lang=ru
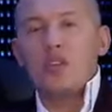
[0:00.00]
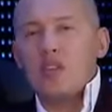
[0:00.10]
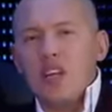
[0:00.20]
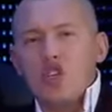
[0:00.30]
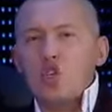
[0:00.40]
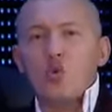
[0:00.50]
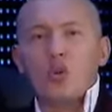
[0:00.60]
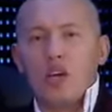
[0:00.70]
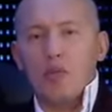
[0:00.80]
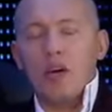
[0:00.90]
сидят
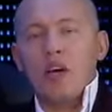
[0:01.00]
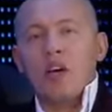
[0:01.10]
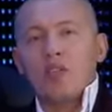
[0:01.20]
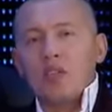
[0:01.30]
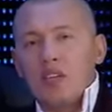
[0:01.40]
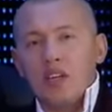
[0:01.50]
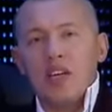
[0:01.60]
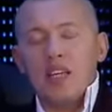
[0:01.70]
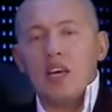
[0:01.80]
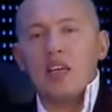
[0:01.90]
сутками в
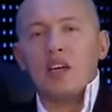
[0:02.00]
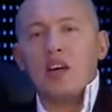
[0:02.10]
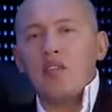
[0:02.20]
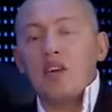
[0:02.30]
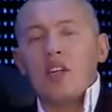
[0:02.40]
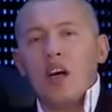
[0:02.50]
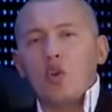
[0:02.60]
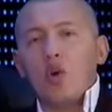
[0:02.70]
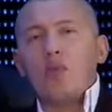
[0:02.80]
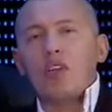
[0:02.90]
интернете, это говорит о
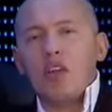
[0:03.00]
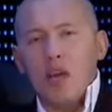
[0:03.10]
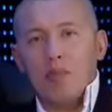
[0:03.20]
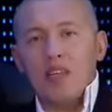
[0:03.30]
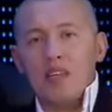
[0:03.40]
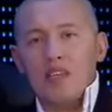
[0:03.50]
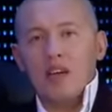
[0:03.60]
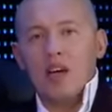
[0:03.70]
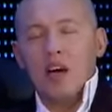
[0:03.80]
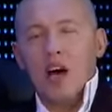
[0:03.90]
той потребности,
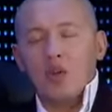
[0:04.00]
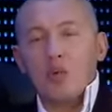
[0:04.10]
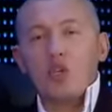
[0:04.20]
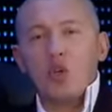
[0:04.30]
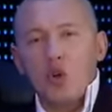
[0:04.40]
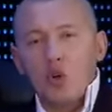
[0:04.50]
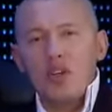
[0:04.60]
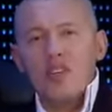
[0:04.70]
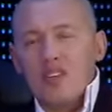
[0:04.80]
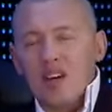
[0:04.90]
о том, что
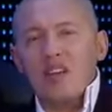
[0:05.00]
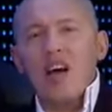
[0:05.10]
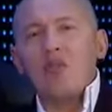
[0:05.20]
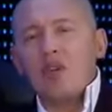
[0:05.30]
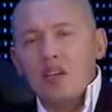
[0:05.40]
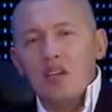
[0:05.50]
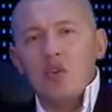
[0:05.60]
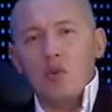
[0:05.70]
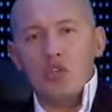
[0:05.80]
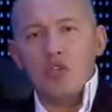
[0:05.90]
люди страдают
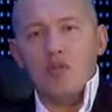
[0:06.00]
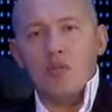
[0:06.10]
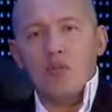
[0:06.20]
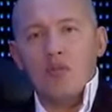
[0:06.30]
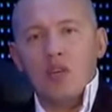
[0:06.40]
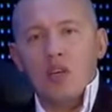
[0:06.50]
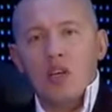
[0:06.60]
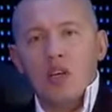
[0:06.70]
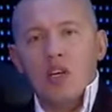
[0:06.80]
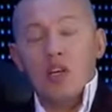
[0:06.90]
одиночеством
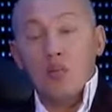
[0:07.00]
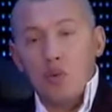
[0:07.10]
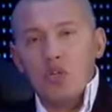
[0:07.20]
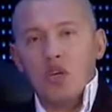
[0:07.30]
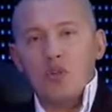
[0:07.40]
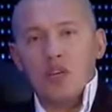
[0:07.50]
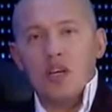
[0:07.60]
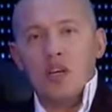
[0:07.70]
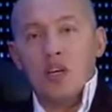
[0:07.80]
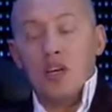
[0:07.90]
и мучаются.
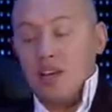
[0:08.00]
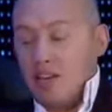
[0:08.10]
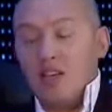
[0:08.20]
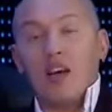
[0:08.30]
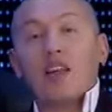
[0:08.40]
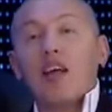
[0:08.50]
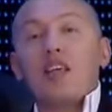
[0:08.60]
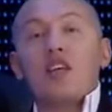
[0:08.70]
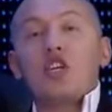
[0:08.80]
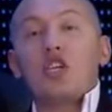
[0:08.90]
И это никогда
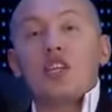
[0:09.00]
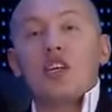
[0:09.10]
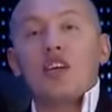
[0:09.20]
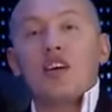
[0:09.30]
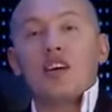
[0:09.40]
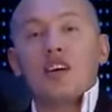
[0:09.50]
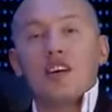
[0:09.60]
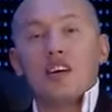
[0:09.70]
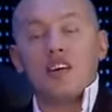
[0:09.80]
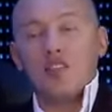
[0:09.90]
не решит их
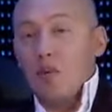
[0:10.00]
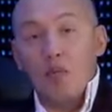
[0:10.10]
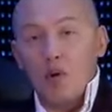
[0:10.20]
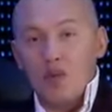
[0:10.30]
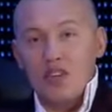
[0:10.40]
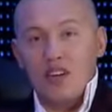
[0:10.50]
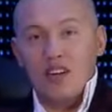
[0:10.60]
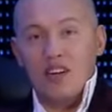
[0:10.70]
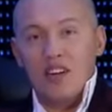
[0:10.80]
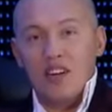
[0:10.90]
э, вопроса.
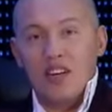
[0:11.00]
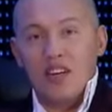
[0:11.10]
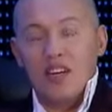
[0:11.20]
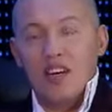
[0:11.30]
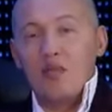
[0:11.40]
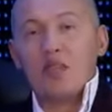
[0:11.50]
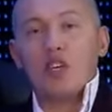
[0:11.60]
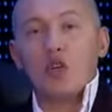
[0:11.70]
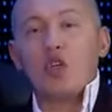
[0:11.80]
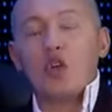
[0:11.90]
Я вам
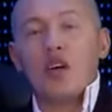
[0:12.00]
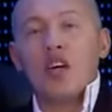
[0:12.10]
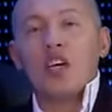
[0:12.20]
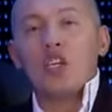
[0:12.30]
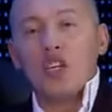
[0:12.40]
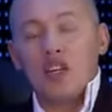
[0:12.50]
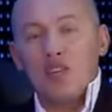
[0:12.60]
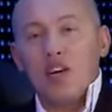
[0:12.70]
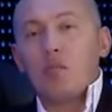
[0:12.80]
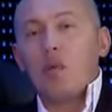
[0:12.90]
скажу, что
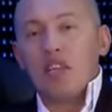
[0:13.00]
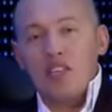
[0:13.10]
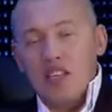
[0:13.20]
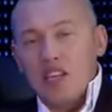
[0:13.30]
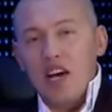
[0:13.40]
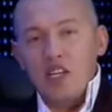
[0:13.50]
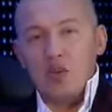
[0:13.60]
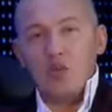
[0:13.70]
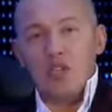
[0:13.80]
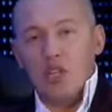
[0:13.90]
человек
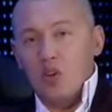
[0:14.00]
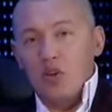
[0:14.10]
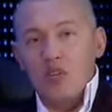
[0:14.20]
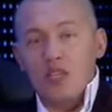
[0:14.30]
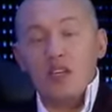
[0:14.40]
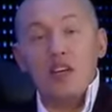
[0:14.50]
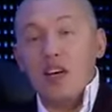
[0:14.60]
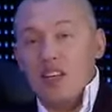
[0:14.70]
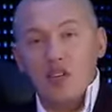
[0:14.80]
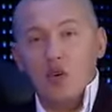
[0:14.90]
по-настоящему становится не
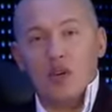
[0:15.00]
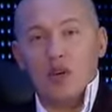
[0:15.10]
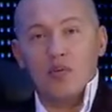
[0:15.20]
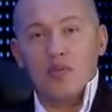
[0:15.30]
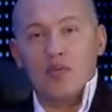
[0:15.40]
одиноким.